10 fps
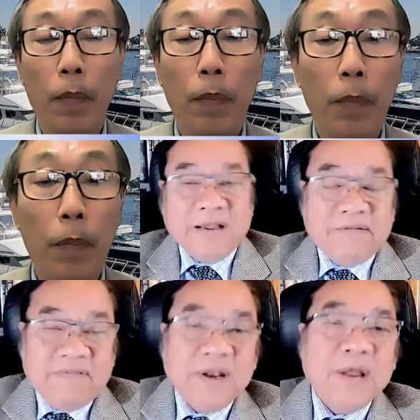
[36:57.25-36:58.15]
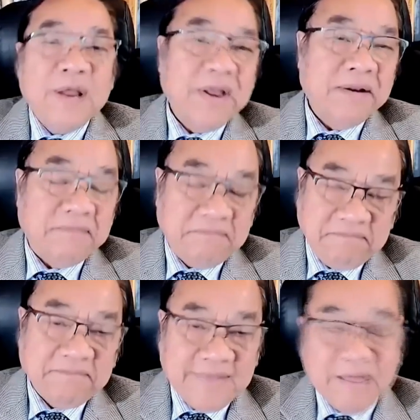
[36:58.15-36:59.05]
và với điều kiện
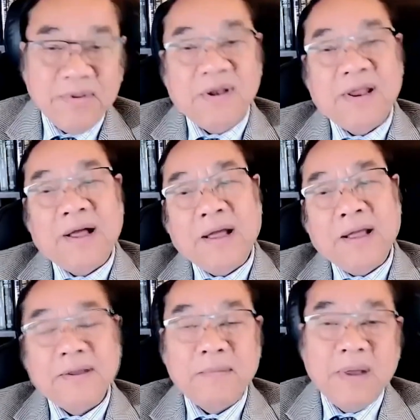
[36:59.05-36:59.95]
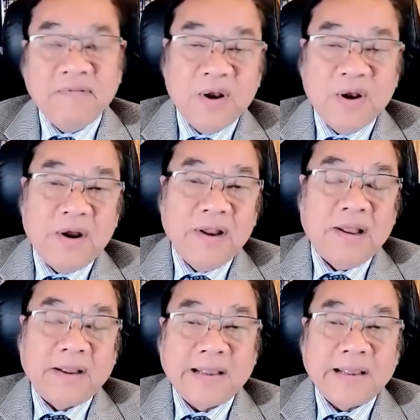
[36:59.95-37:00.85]
theo như là anh mình vừa nói là
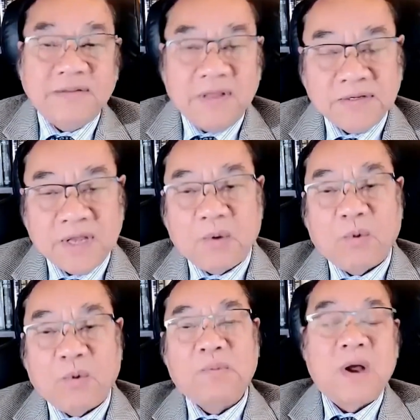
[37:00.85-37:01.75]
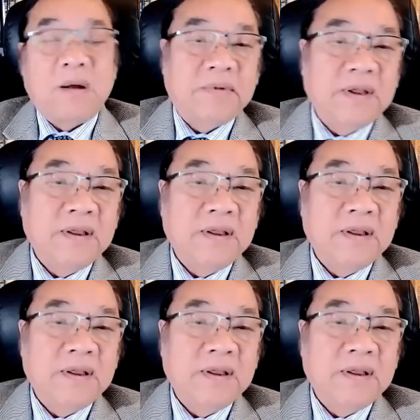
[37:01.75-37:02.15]
cái cách diễn dịch của Trung Cộng đó